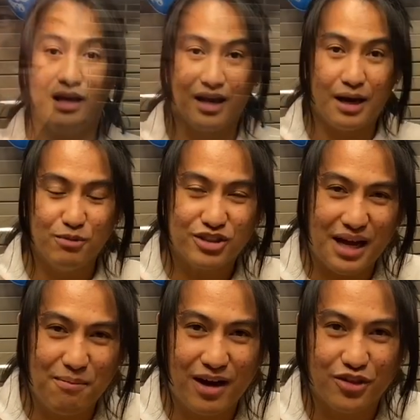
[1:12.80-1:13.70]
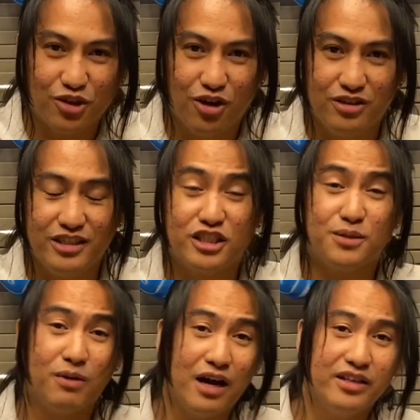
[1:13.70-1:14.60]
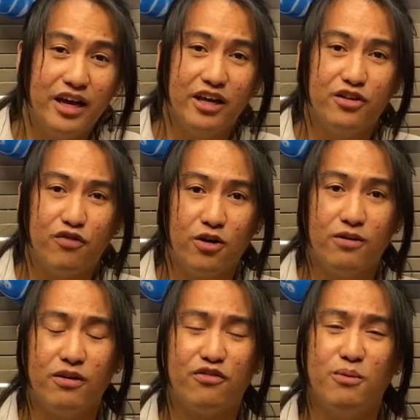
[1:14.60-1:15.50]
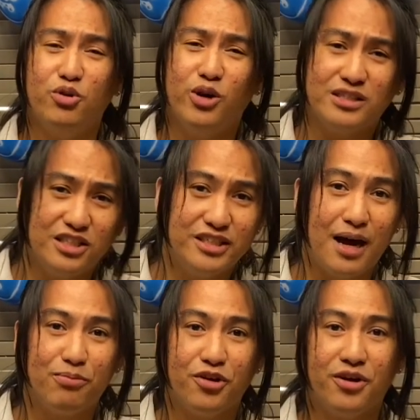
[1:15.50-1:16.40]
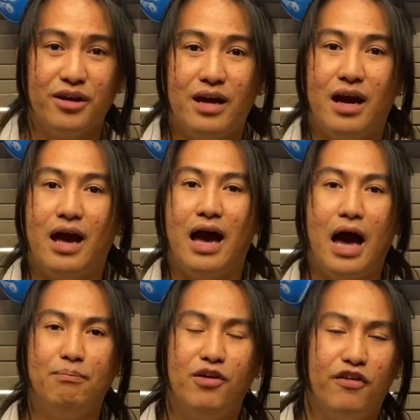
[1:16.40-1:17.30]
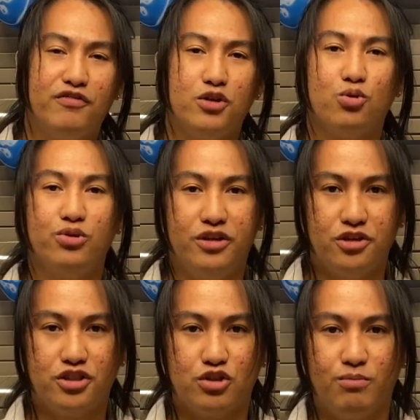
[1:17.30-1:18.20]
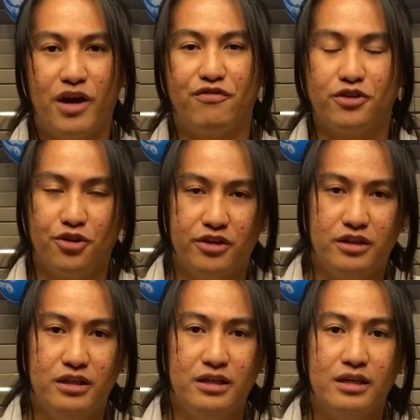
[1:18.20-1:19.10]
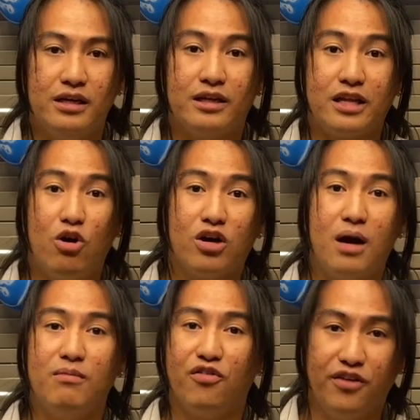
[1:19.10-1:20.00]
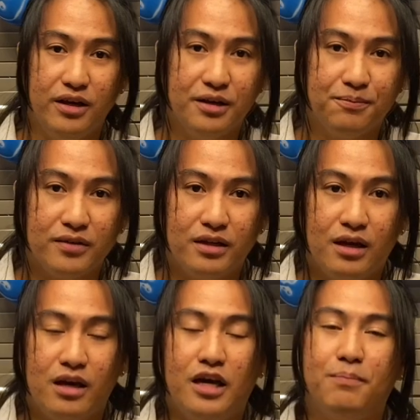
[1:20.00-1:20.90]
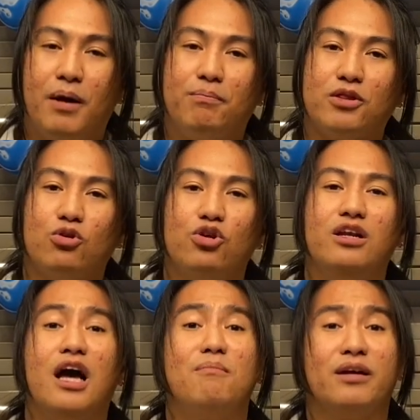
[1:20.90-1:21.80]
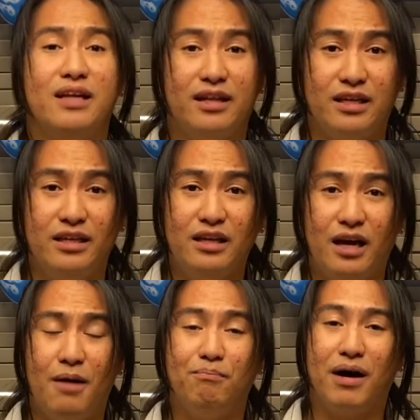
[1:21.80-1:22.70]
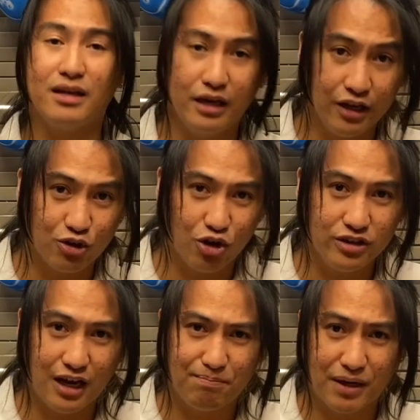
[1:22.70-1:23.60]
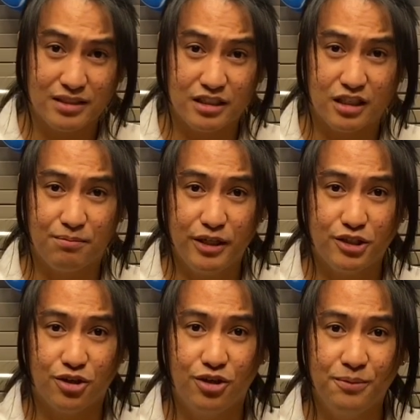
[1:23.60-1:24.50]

Kamusta mga tol? This is Brad Ed from UST chapter. Happy 52 years to my fraternity, Tau Gamma Phi. Ipagpatuloy lamang natin ang paglilingkod at pagsaserbisyo